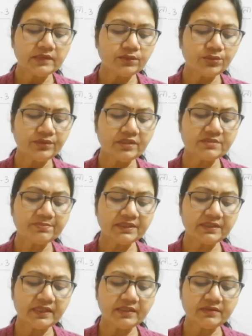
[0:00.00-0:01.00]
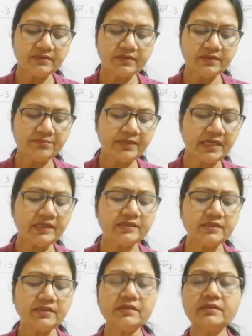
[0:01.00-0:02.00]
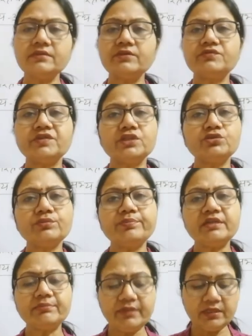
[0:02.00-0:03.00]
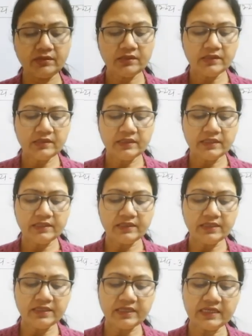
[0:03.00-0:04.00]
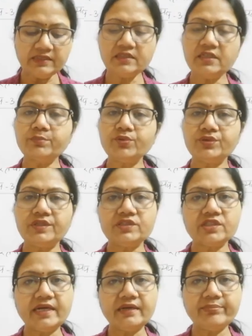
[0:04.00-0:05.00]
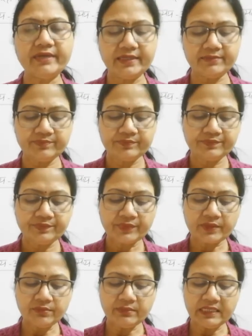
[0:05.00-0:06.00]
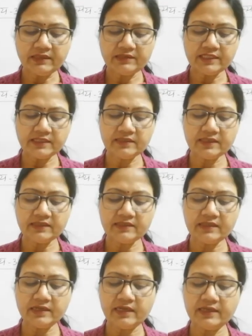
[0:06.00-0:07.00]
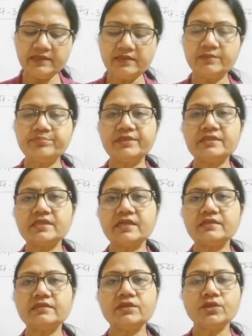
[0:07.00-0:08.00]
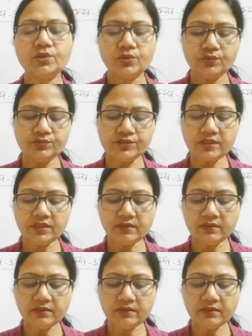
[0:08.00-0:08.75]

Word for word: तो इस प्रकार भारतीय वेदों पर भी ईरान की पूरी छाप है माना जाता है कि आर्य अपने साथ उसी